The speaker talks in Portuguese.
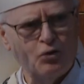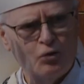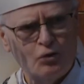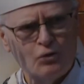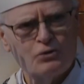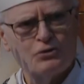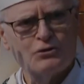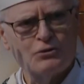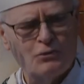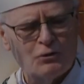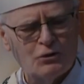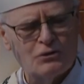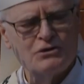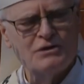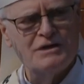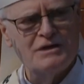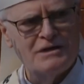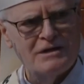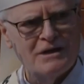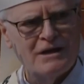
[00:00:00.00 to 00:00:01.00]
último
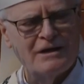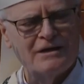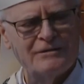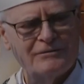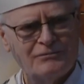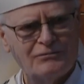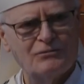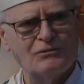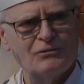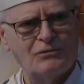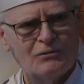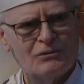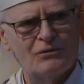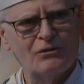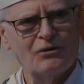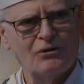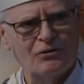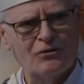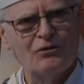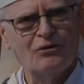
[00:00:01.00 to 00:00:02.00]
dia
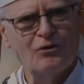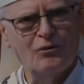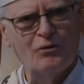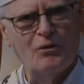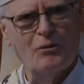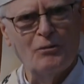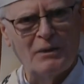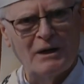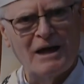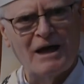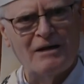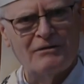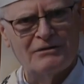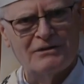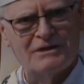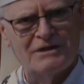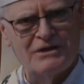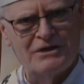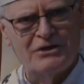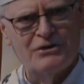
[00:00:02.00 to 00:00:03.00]
como palavra
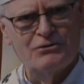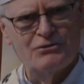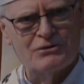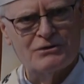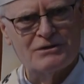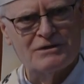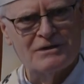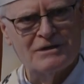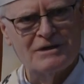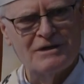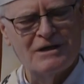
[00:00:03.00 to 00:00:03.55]
de Deus,